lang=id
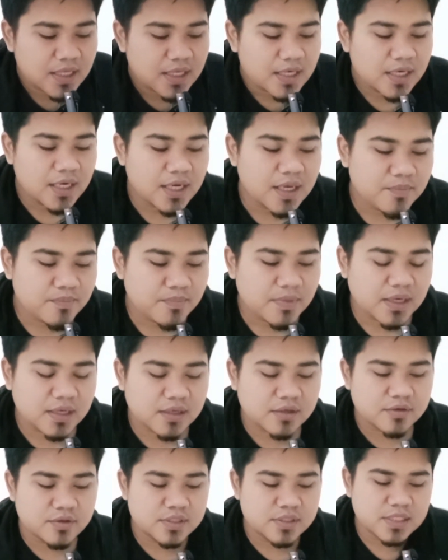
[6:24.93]
lamah
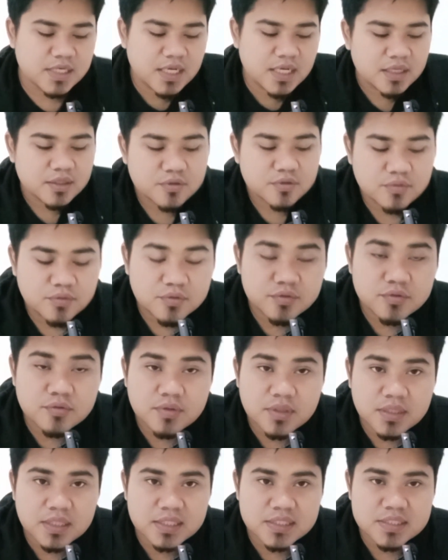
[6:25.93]
rojna
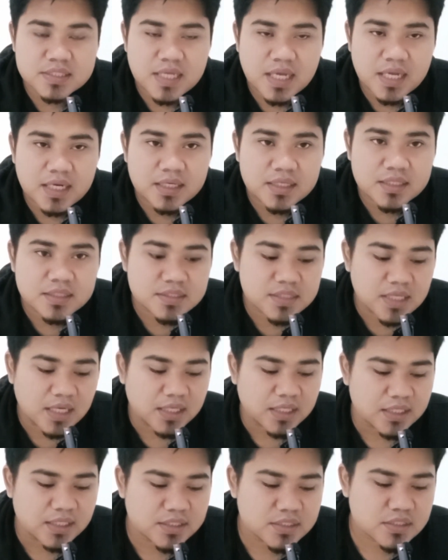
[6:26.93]
tungtung lisan
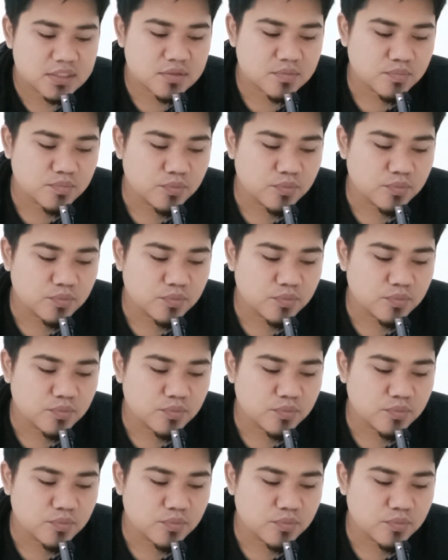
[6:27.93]
sanes